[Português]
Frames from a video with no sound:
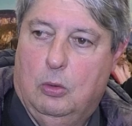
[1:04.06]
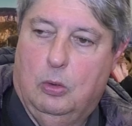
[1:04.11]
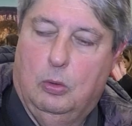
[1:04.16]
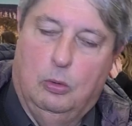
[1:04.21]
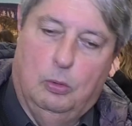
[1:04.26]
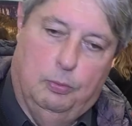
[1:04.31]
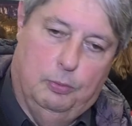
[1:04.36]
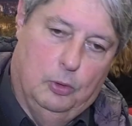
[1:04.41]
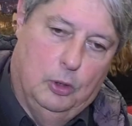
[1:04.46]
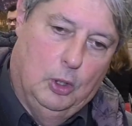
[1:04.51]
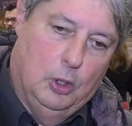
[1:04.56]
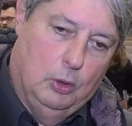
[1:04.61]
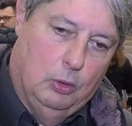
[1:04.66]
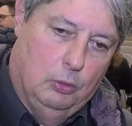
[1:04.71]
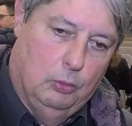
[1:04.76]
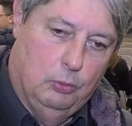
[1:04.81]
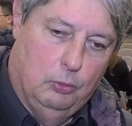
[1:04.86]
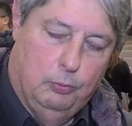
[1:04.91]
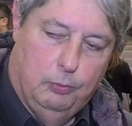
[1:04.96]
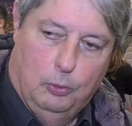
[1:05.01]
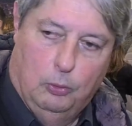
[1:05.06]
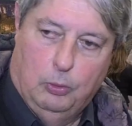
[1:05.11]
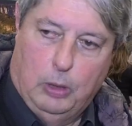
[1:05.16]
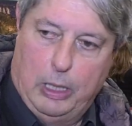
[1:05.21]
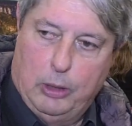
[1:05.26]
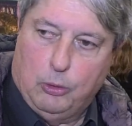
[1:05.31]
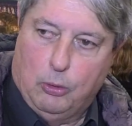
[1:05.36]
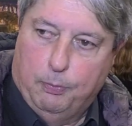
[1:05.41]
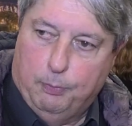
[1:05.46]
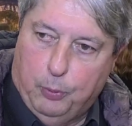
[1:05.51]
O, o, o
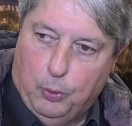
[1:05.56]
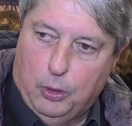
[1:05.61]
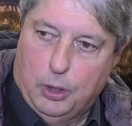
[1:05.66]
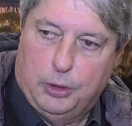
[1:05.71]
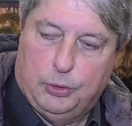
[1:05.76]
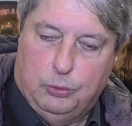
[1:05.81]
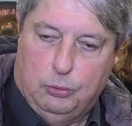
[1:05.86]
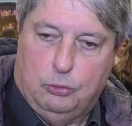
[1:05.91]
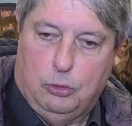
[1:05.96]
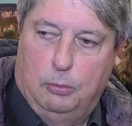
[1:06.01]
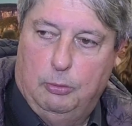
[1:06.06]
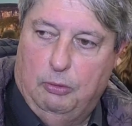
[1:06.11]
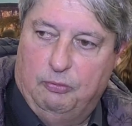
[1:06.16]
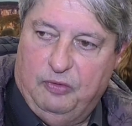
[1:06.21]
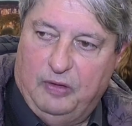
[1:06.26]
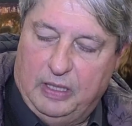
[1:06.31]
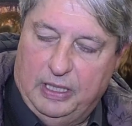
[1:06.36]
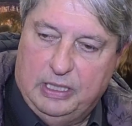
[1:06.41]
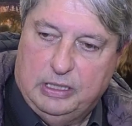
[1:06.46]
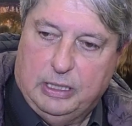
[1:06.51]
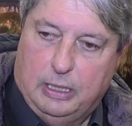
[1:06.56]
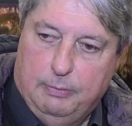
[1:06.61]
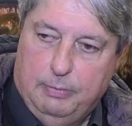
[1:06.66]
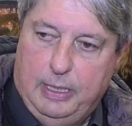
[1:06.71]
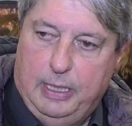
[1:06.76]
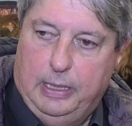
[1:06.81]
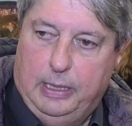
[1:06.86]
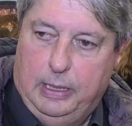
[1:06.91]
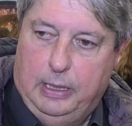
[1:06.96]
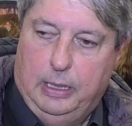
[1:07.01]
aeroporto, como eu falei
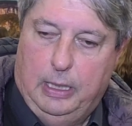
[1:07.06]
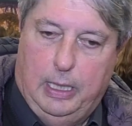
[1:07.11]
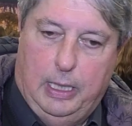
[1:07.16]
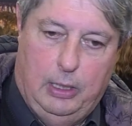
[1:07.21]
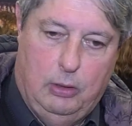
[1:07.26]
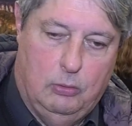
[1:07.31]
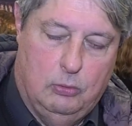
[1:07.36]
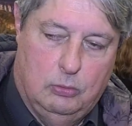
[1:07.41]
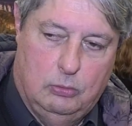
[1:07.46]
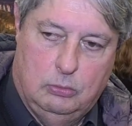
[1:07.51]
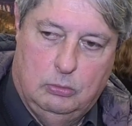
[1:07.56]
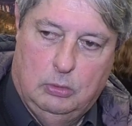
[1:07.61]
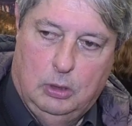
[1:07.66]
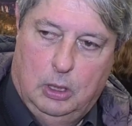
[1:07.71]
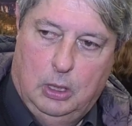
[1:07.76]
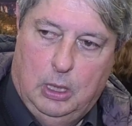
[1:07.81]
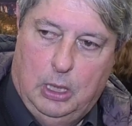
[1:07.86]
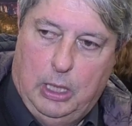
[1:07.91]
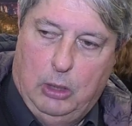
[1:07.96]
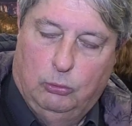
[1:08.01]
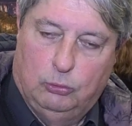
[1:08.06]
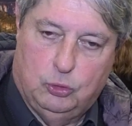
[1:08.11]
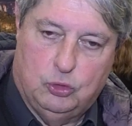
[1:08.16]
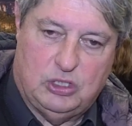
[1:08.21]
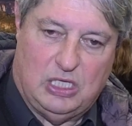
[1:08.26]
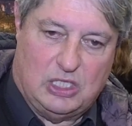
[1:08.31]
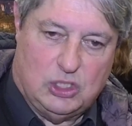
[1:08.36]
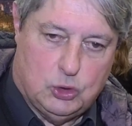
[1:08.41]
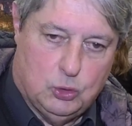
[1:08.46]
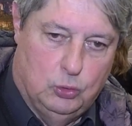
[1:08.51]
também, é um, é um
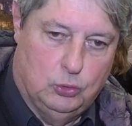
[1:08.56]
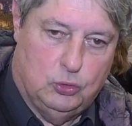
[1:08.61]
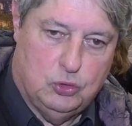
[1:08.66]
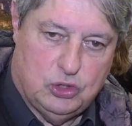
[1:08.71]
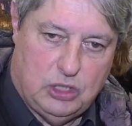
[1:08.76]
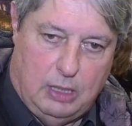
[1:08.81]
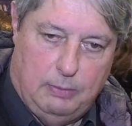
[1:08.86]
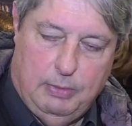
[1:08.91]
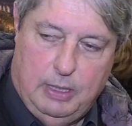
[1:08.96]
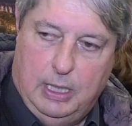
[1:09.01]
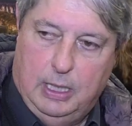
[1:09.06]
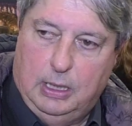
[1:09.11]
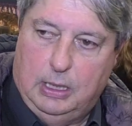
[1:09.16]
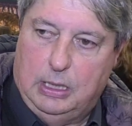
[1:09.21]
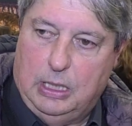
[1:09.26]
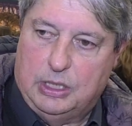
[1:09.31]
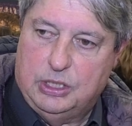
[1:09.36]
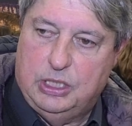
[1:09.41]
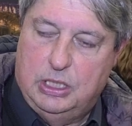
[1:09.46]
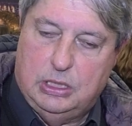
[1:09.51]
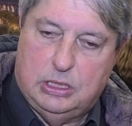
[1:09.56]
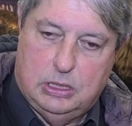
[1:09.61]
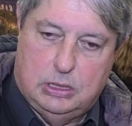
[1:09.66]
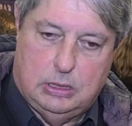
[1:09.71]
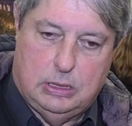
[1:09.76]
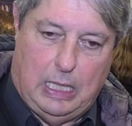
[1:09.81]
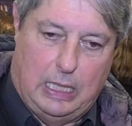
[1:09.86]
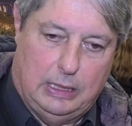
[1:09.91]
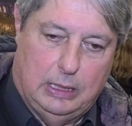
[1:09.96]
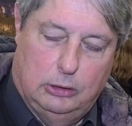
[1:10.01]
dos assuntos também que a gente
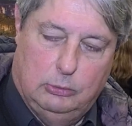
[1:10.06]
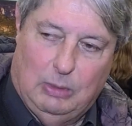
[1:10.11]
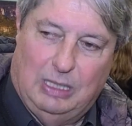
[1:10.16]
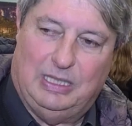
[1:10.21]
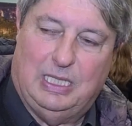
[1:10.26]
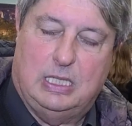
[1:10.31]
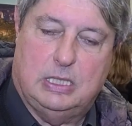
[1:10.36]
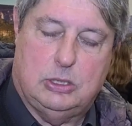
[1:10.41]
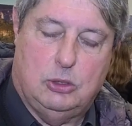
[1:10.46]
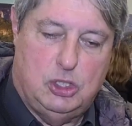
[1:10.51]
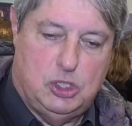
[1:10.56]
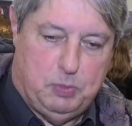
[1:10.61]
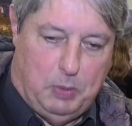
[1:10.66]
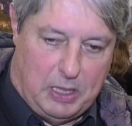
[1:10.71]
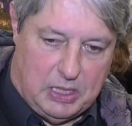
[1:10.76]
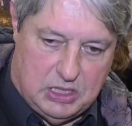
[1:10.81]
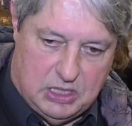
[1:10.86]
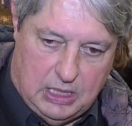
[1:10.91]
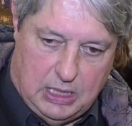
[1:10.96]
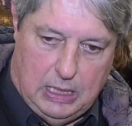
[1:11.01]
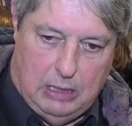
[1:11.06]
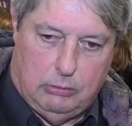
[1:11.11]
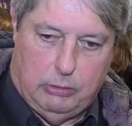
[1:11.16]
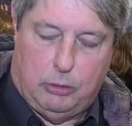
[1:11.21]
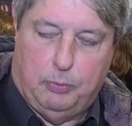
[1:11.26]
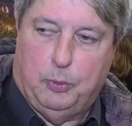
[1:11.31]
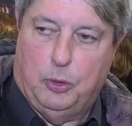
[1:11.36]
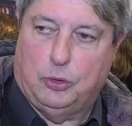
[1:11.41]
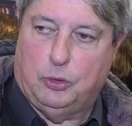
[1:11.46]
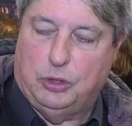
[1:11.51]
está dando uma atenção especial, o
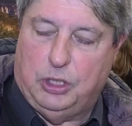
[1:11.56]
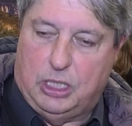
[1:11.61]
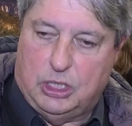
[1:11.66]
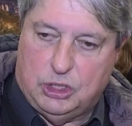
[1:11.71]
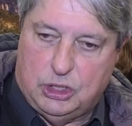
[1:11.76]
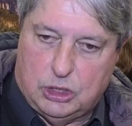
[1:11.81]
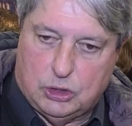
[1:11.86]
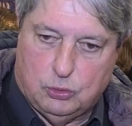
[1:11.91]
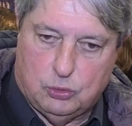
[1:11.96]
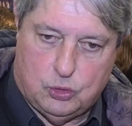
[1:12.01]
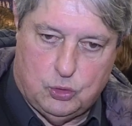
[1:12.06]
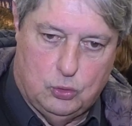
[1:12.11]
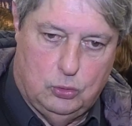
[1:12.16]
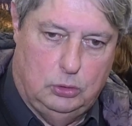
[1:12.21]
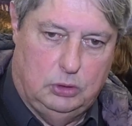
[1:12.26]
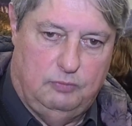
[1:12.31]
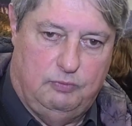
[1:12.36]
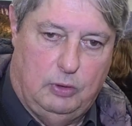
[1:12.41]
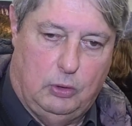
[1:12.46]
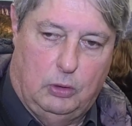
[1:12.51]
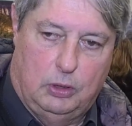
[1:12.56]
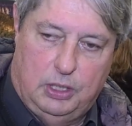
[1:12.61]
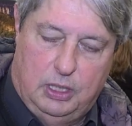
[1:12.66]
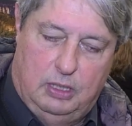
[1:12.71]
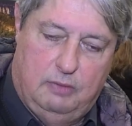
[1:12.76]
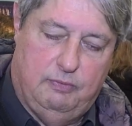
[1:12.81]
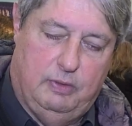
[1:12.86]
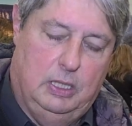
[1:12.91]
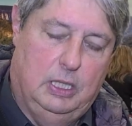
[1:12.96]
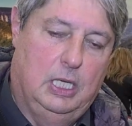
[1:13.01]
aeroporto de Caxias do Sul, de Vila
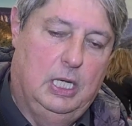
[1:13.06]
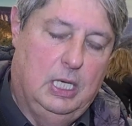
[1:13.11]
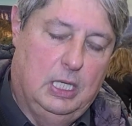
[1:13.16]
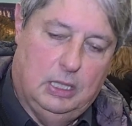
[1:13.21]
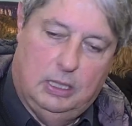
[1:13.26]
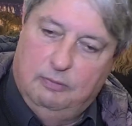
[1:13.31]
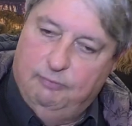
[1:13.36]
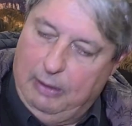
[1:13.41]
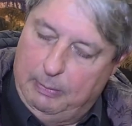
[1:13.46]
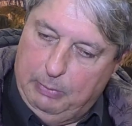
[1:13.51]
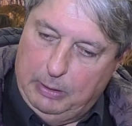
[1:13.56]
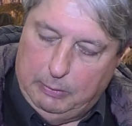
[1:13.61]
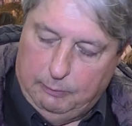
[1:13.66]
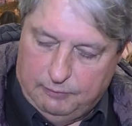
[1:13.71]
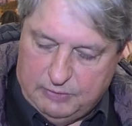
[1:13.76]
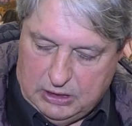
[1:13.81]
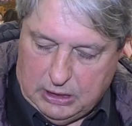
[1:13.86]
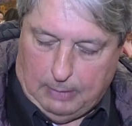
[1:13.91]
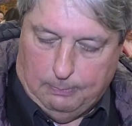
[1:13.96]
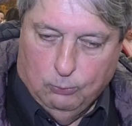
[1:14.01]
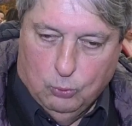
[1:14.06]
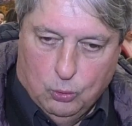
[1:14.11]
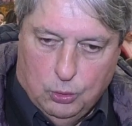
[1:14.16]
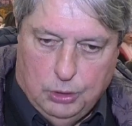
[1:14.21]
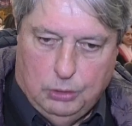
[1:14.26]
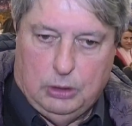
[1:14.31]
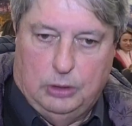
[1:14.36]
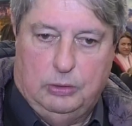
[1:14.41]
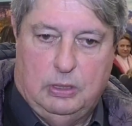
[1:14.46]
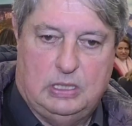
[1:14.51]
Oliva, que vai beneficiar
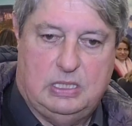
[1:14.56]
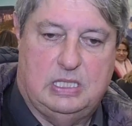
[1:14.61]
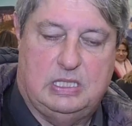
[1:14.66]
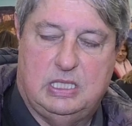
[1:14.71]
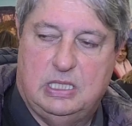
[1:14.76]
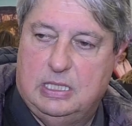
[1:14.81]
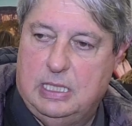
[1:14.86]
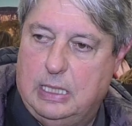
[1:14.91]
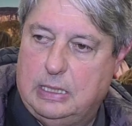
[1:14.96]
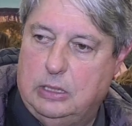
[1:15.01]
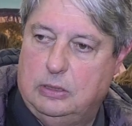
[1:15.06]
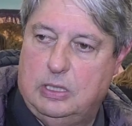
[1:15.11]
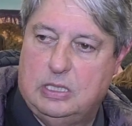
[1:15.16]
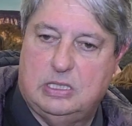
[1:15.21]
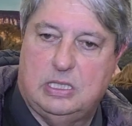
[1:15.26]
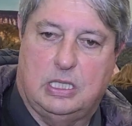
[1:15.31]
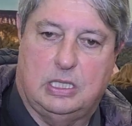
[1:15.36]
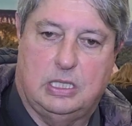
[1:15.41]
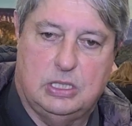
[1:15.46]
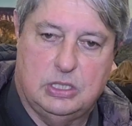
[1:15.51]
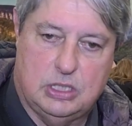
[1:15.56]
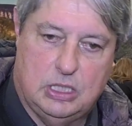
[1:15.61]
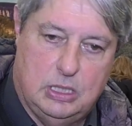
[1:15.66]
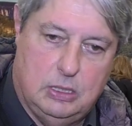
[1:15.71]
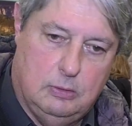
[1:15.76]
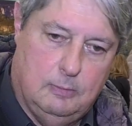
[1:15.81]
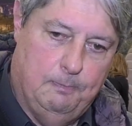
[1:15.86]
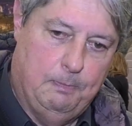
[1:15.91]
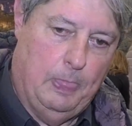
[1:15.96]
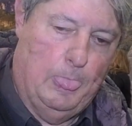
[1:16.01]
muito a nossa cidade, a nossa
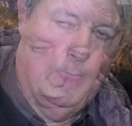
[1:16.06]
região.